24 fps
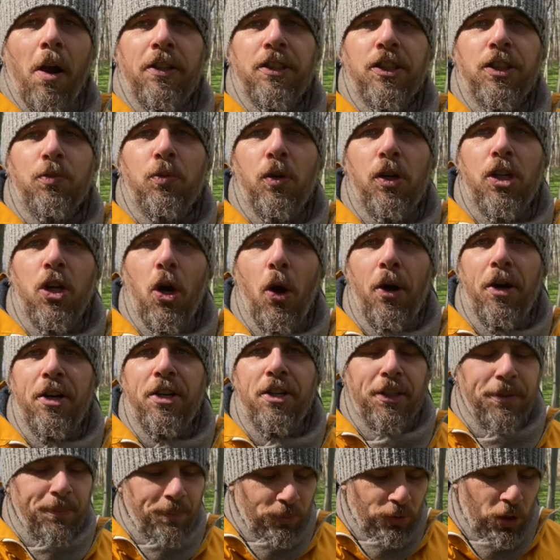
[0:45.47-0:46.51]
ich wollte
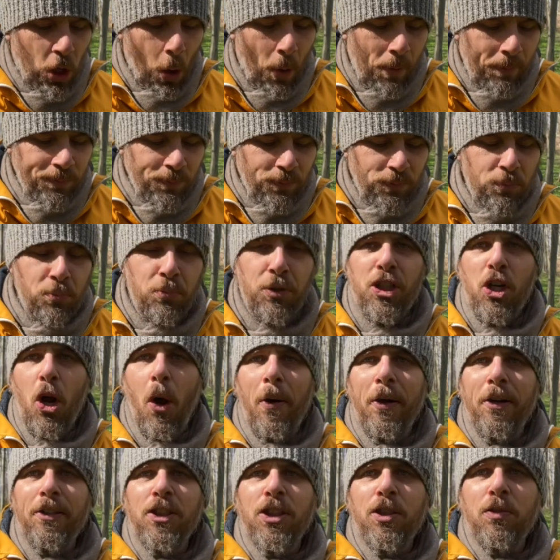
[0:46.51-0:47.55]
heute mit
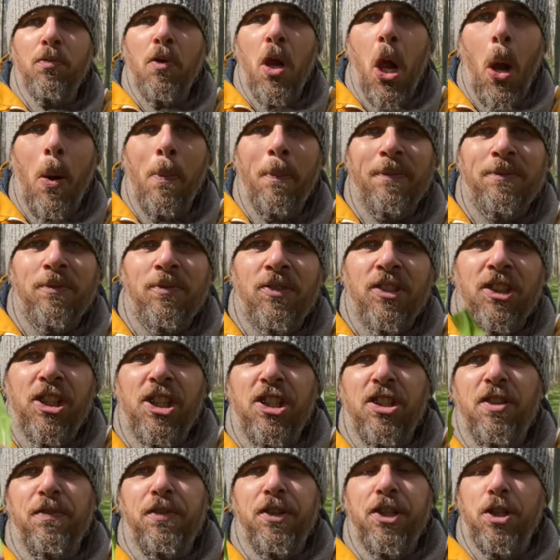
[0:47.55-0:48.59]
euch
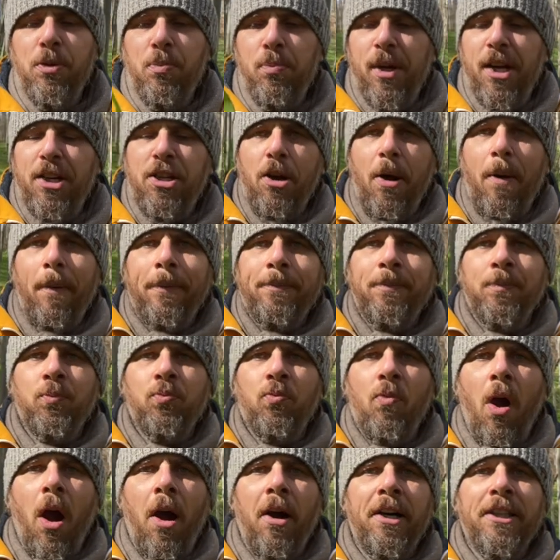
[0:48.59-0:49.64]
diese frischen Blätter
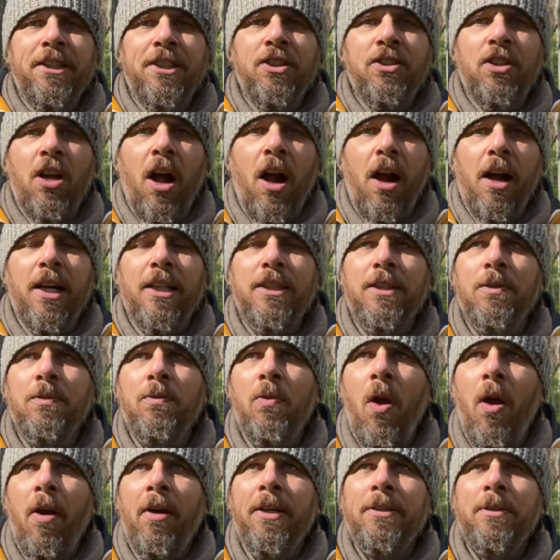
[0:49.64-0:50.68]
in ein
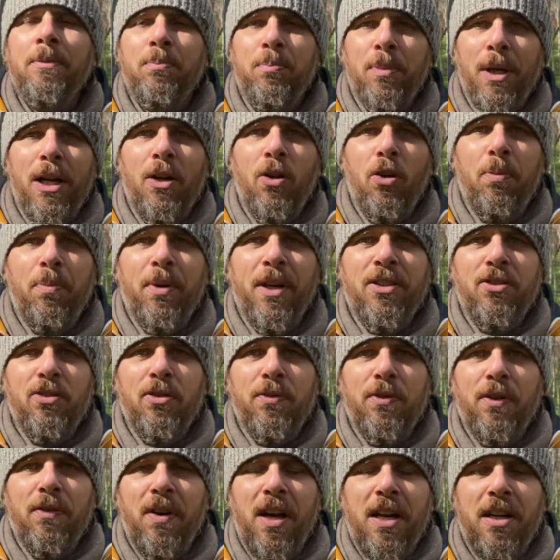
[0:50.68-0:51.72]
Bärlauchpesto
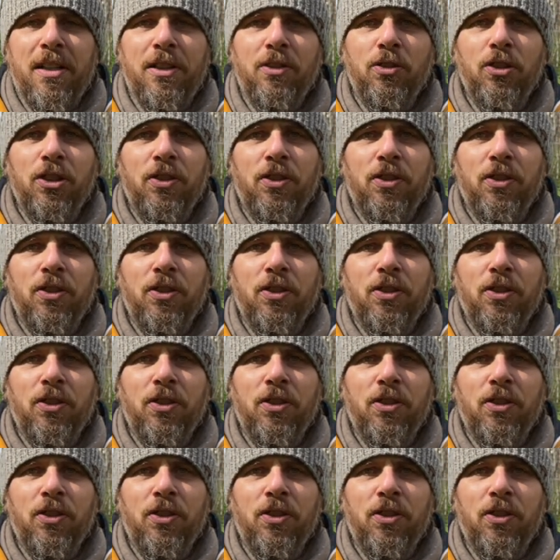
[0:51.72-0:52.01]
verwandeln.